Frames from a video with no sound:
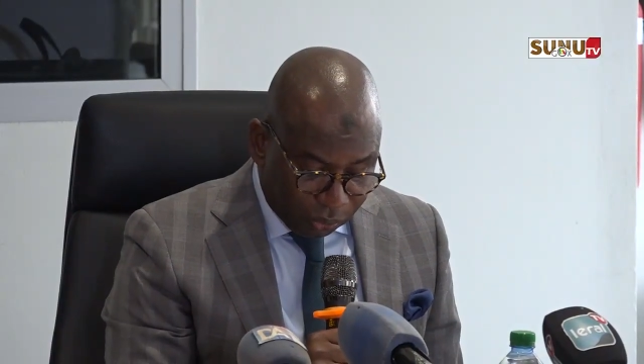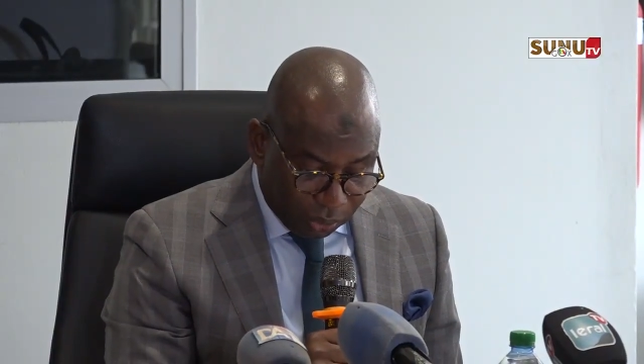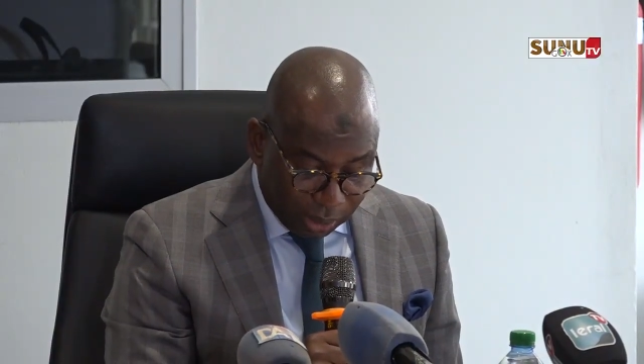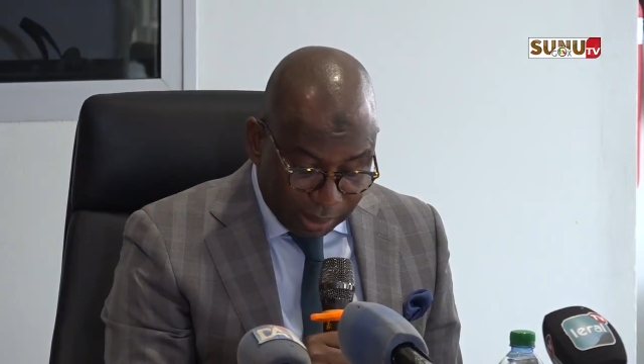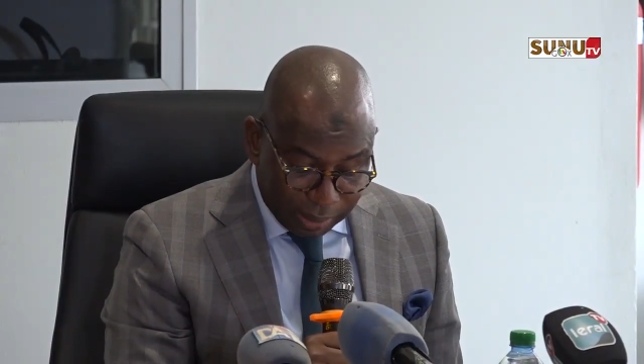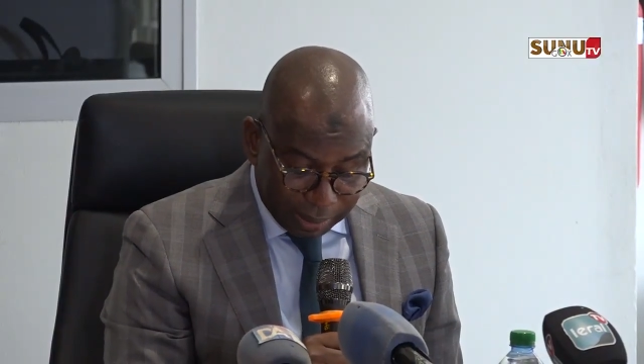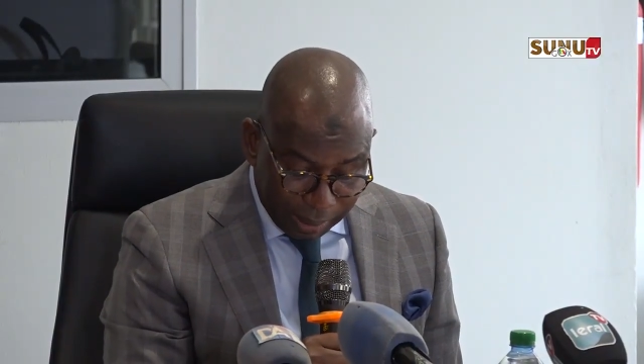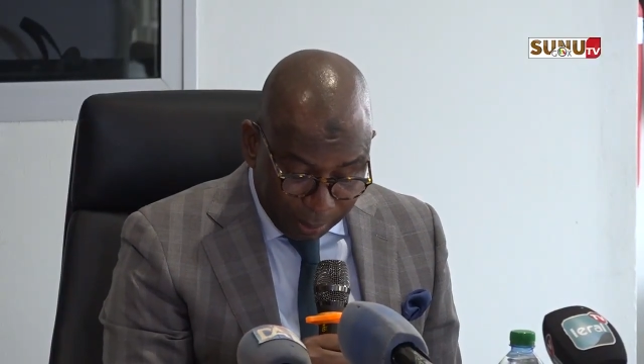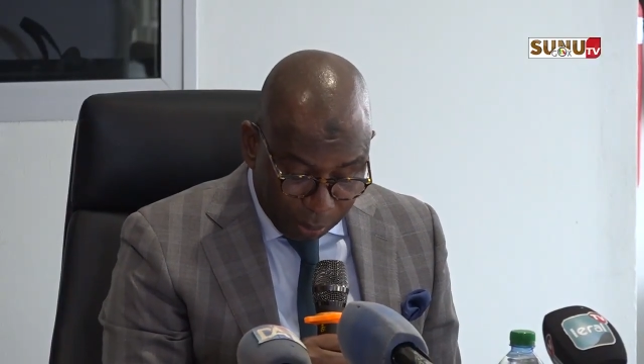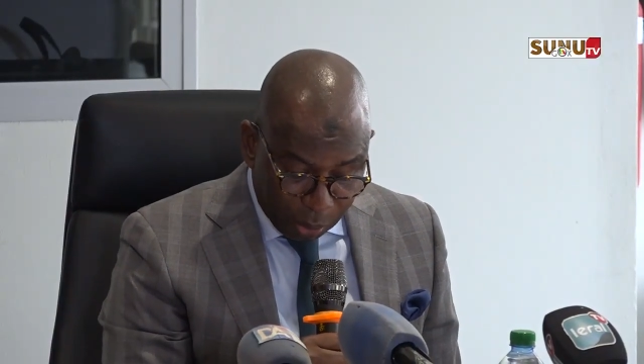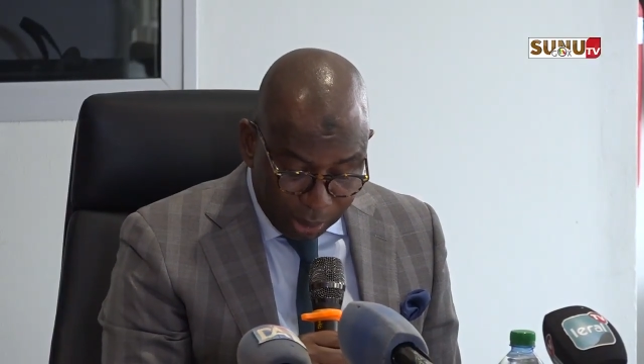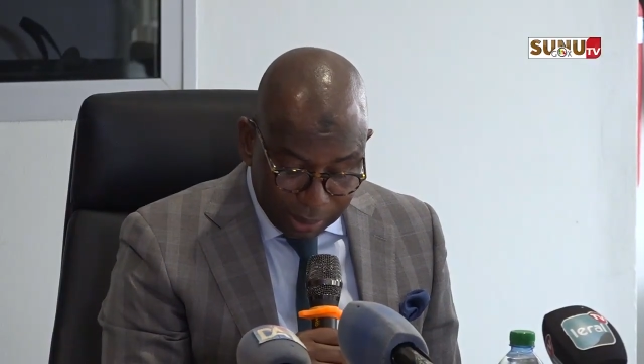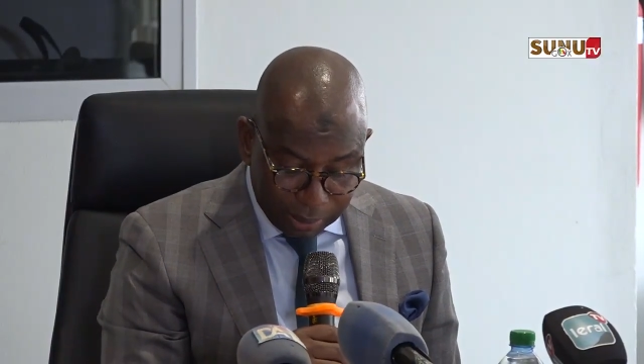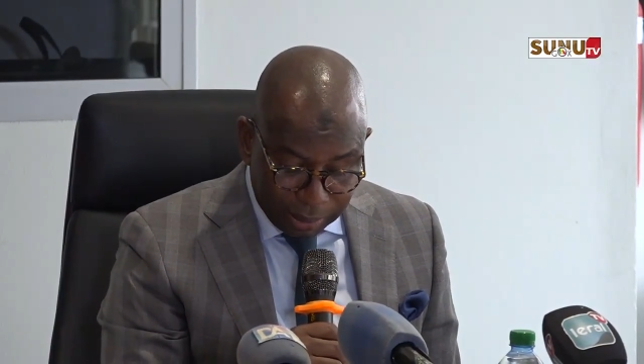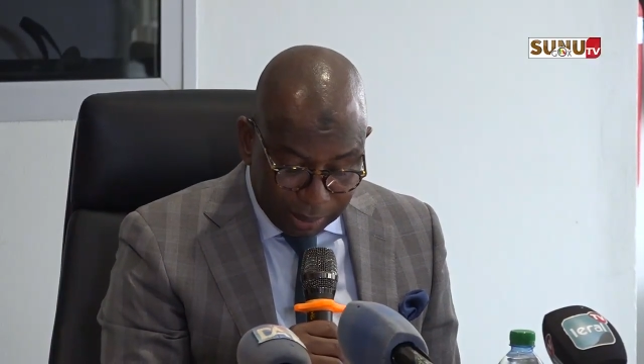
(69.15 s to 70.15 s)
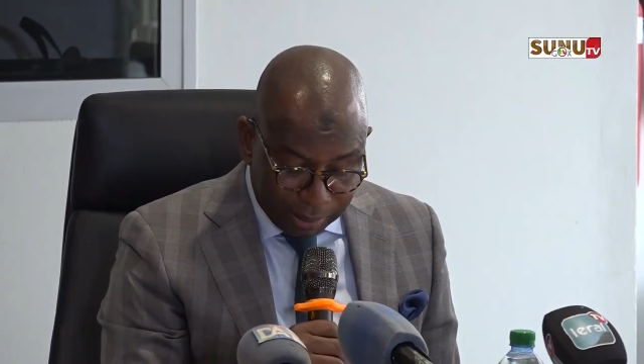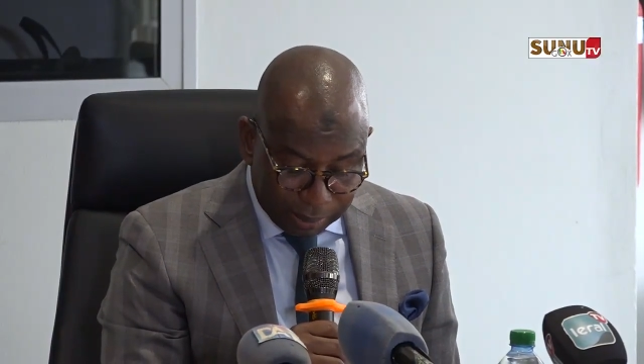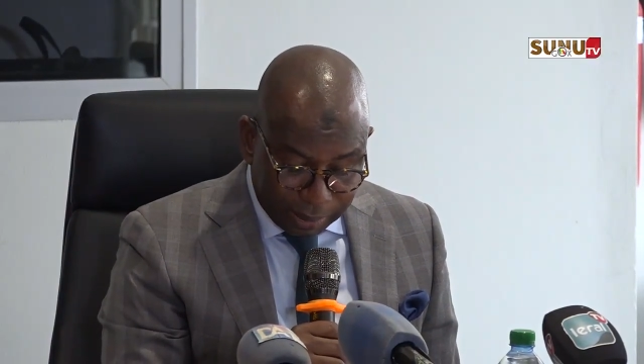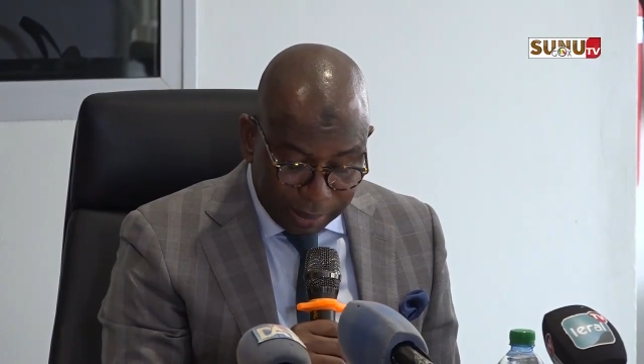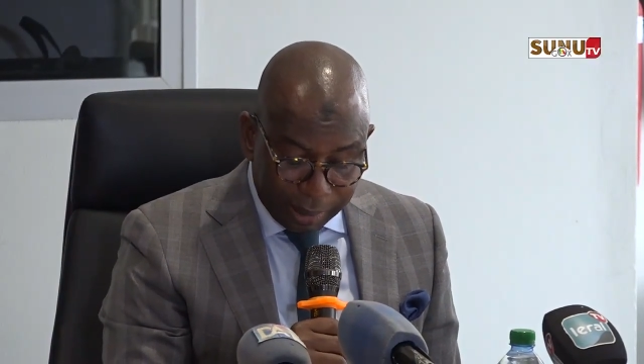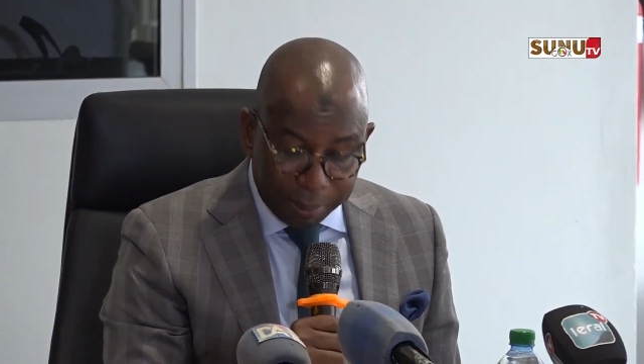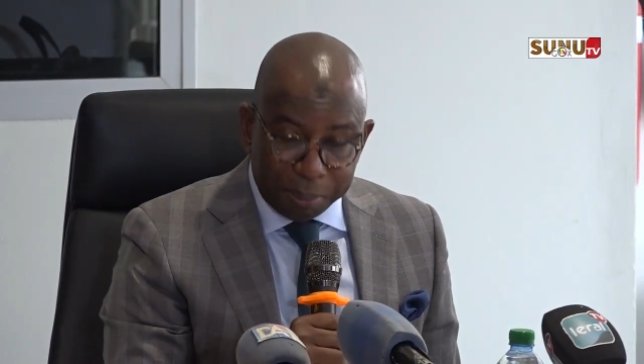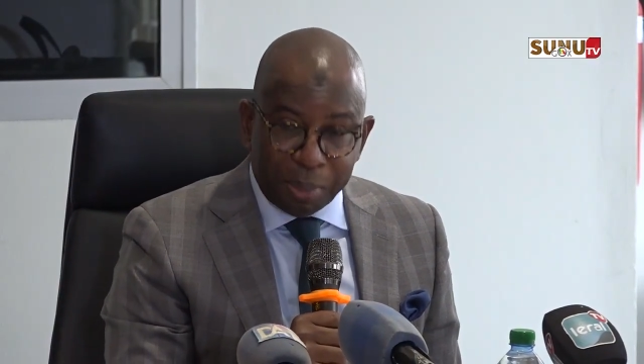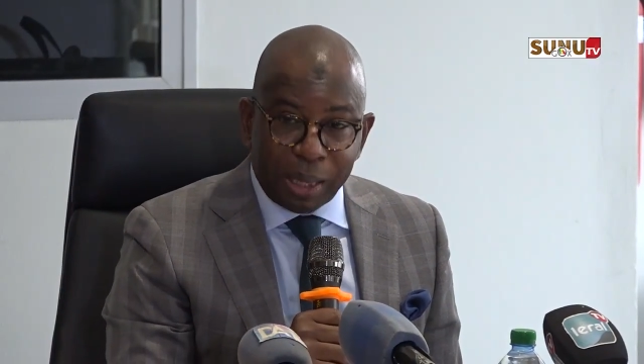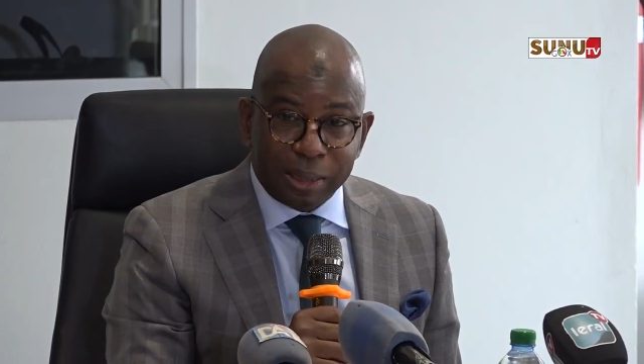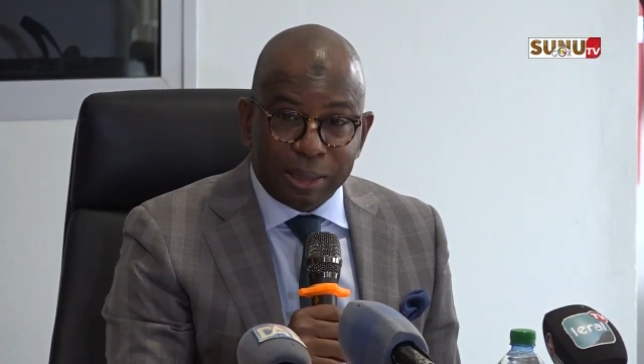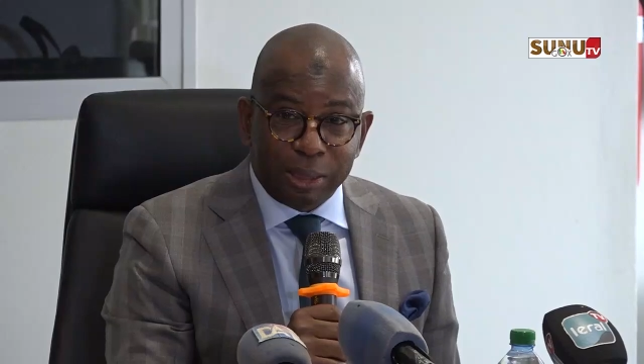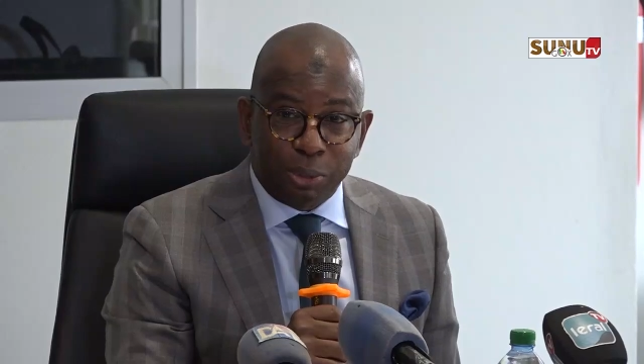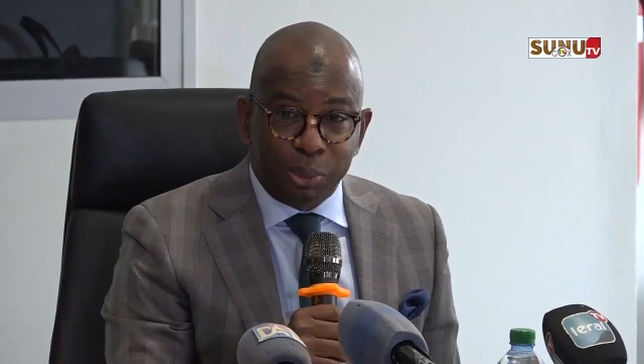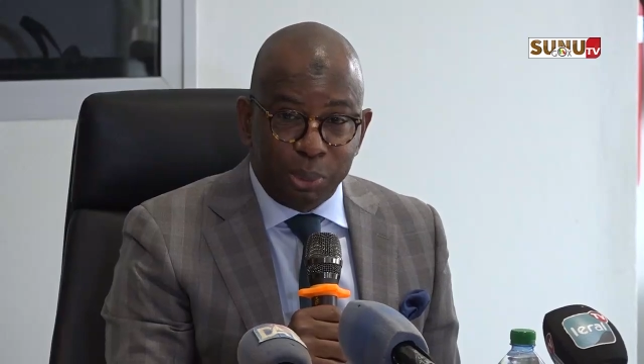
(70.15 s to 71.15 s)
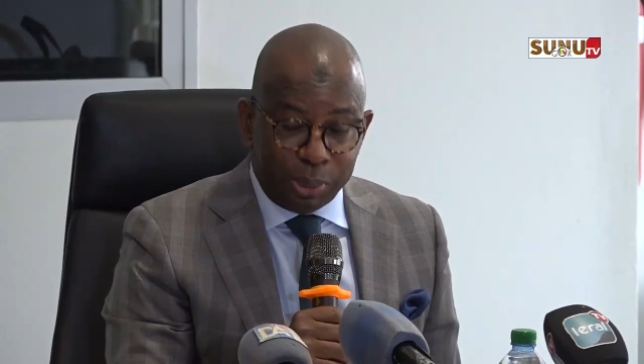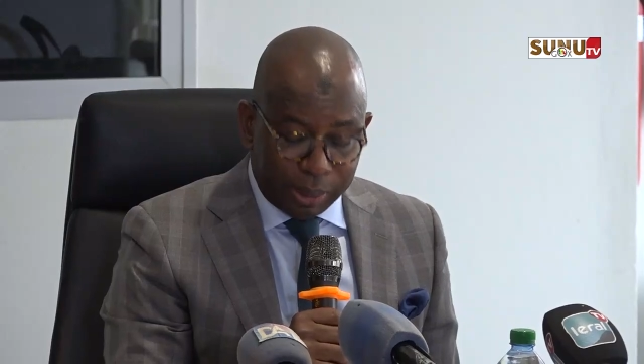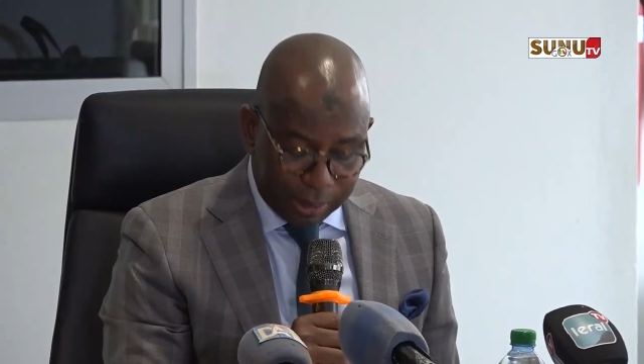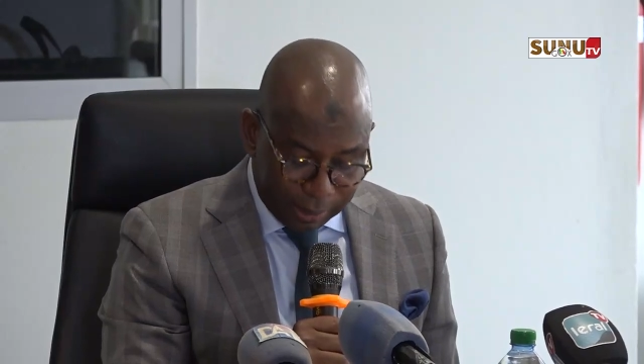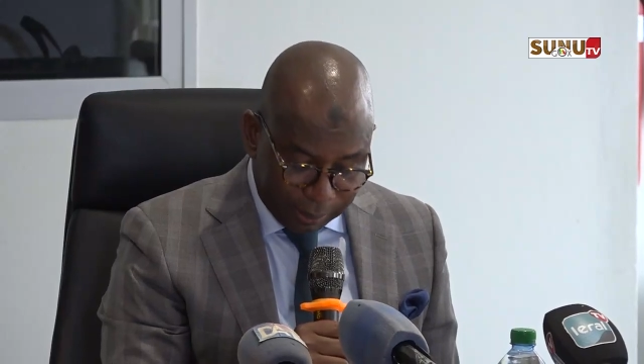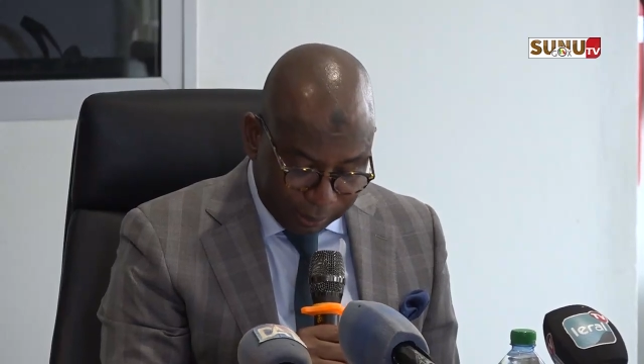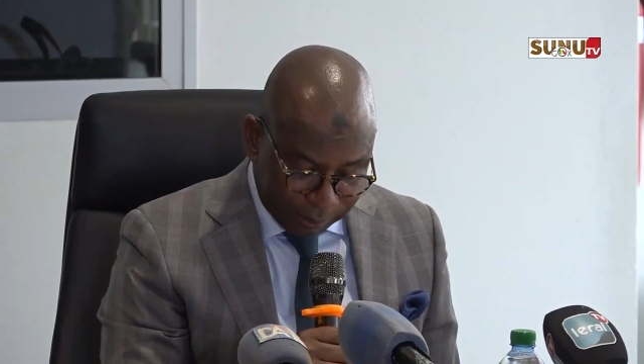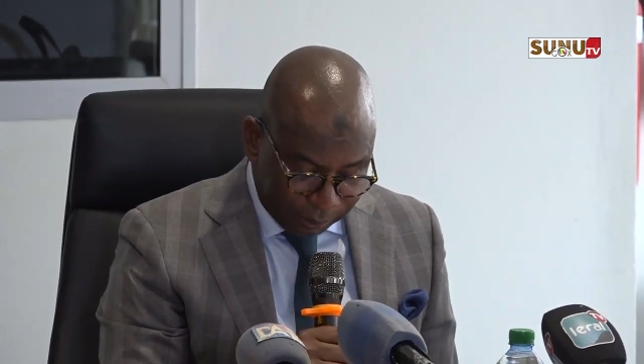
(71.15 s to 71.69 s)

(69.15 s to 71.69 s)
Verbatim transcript: ce qui témoigne de l'intérêt particulier